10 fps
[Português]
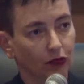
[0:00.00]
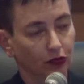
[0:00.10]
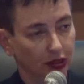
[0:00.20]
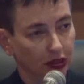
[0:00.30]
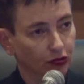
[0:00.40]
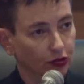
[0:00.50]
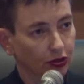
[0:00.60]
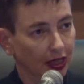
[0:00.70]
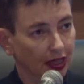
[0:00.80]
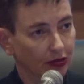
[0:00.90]
os seus
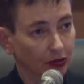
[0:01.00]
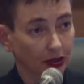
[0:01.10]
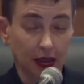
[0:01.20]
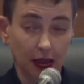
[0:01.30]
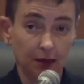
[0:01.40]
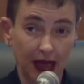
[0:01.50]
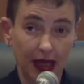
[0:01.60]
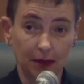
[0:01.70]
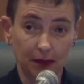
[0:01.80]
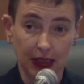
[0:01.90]
sucessos e
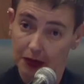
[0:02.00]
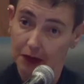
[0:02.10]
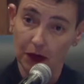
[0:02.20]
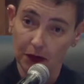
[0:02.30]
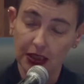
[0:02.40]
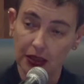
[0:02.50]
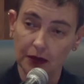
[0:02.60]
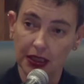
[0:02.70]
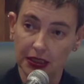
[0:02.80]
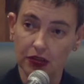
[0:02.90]
também, principalmente,
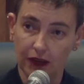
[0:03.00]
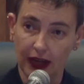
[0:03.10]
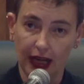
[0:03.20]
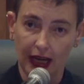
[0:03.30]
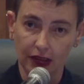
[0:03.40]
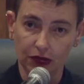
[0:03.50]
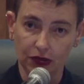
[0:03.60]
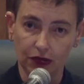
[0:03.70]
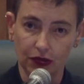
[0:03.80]
também seus fracassos.